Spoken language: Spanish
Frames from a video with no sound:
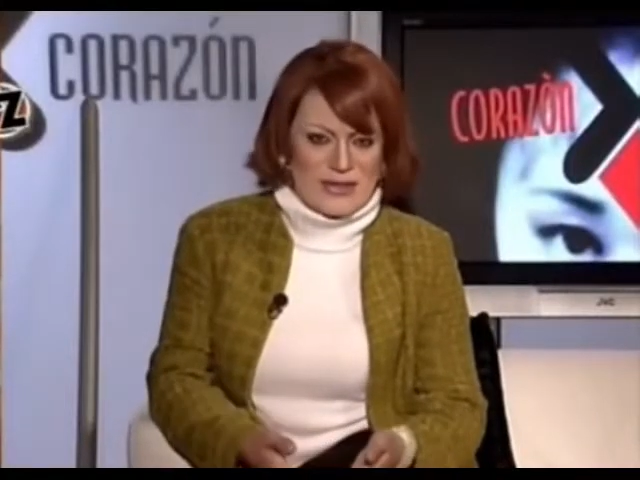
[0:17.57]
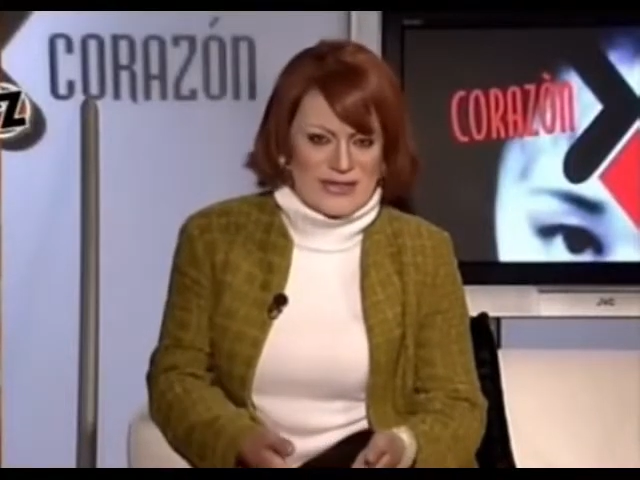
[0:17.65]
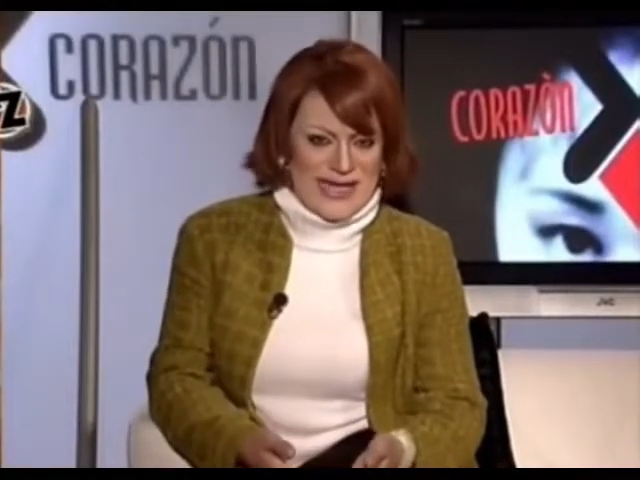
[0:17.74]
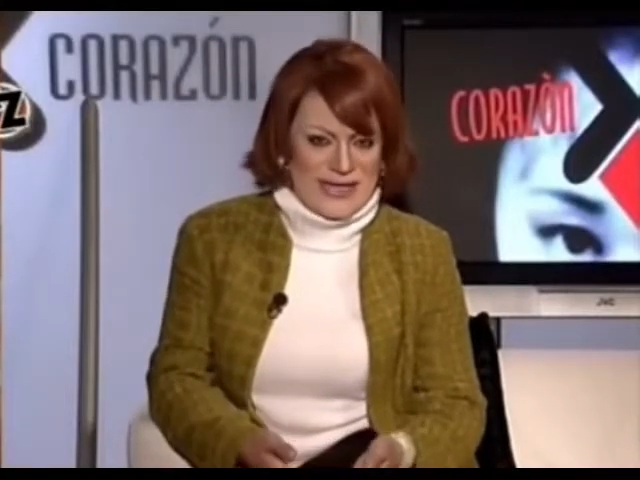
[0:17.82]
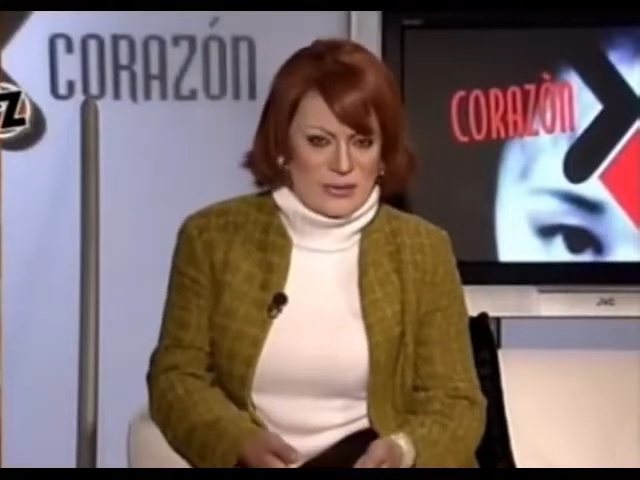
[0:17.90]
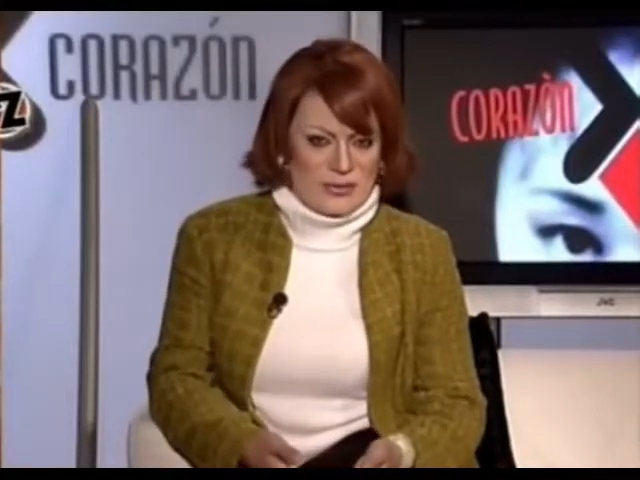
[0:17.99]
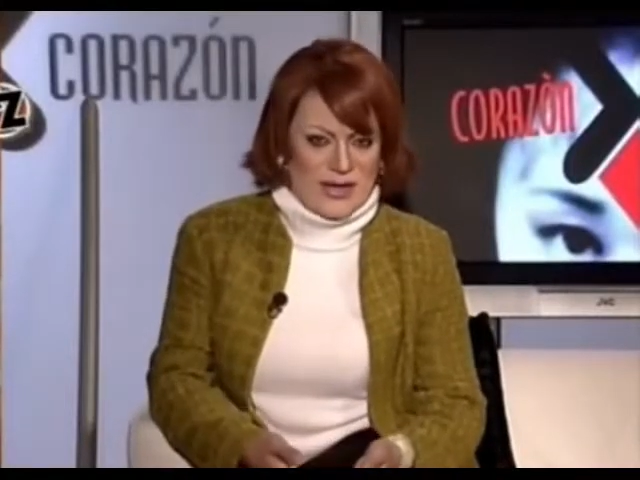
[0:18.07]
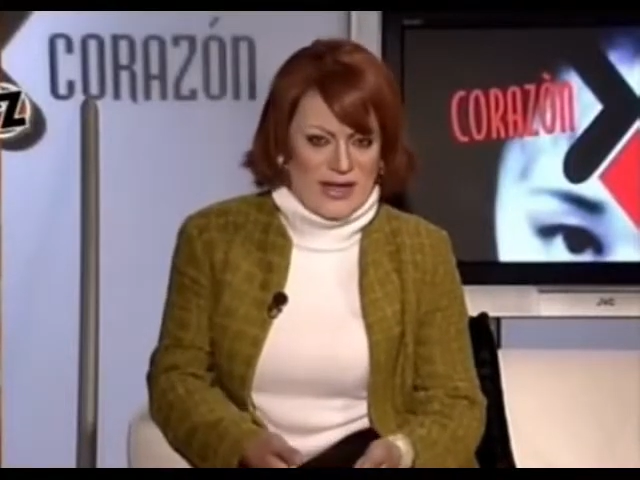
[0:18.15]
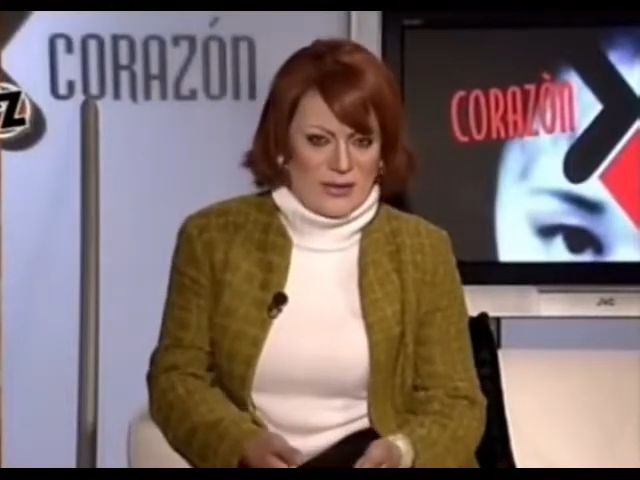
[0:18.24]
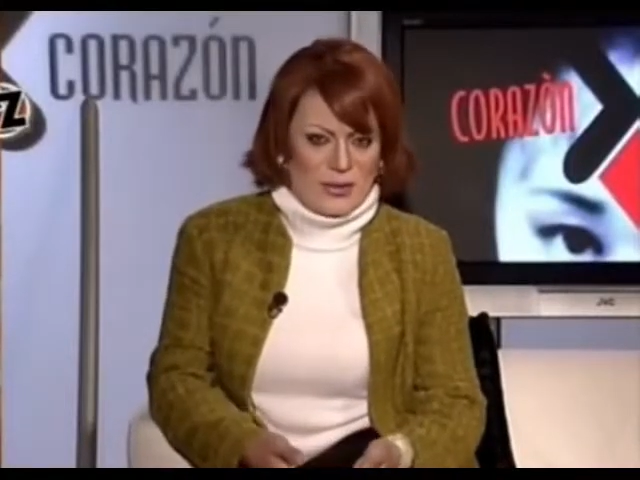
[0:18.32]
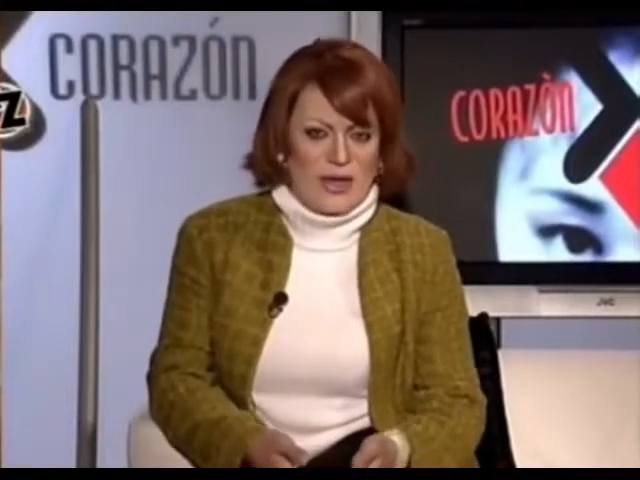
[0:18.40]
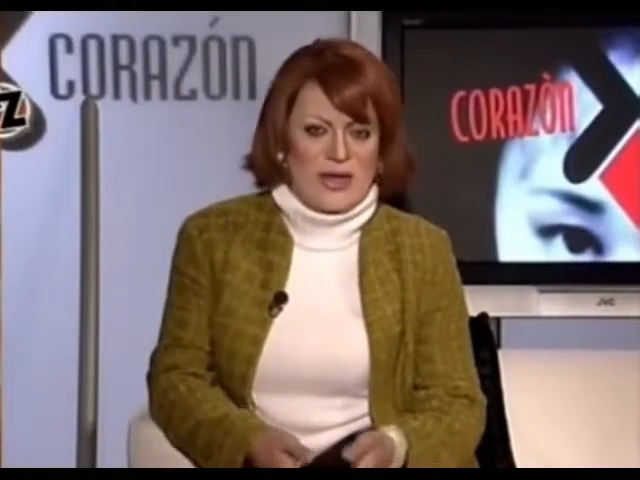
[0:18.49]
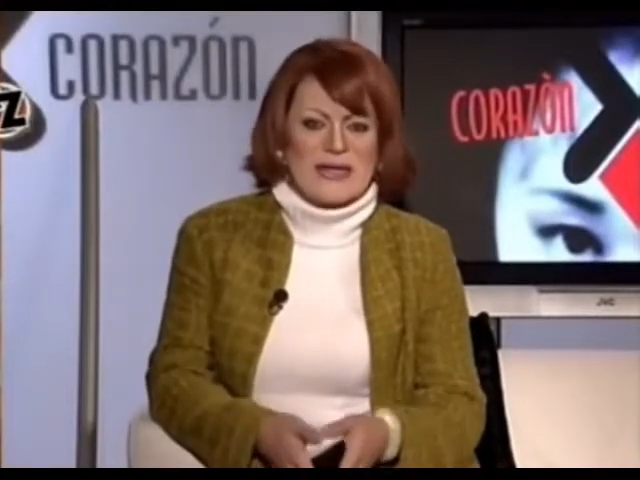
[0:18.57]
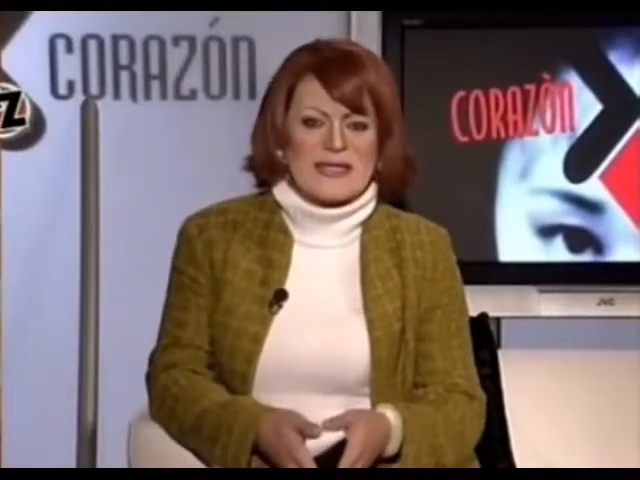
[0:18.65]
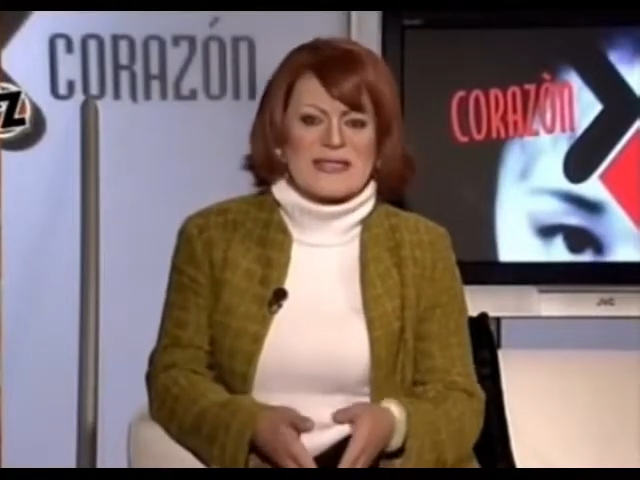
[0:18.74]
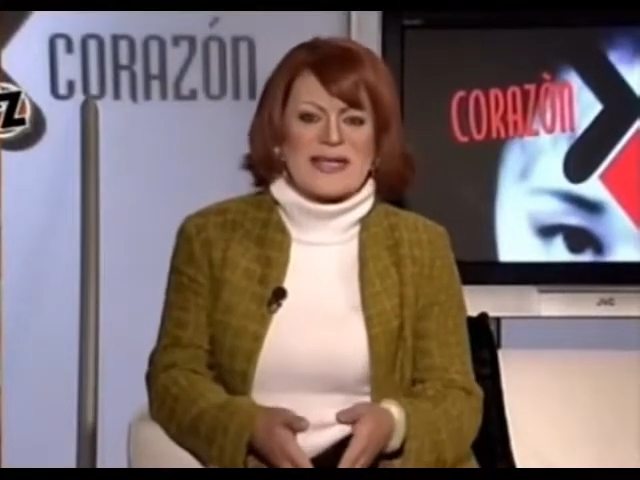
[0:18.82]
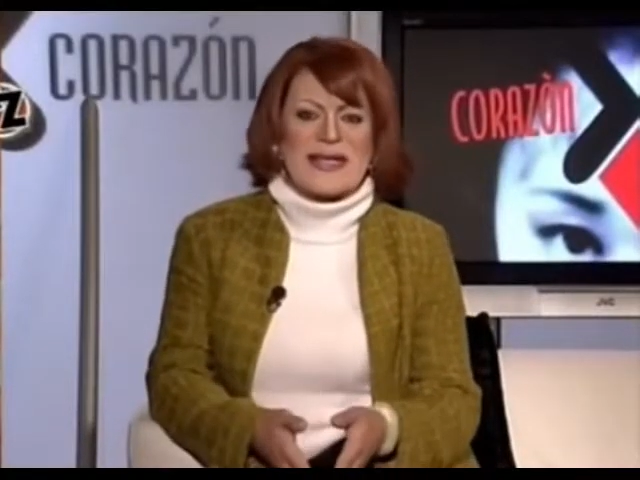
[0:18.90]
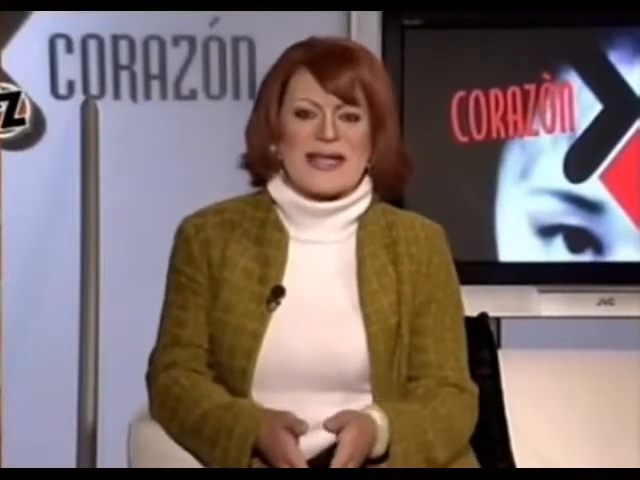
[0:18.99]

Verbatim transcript: de pelo aceitunado,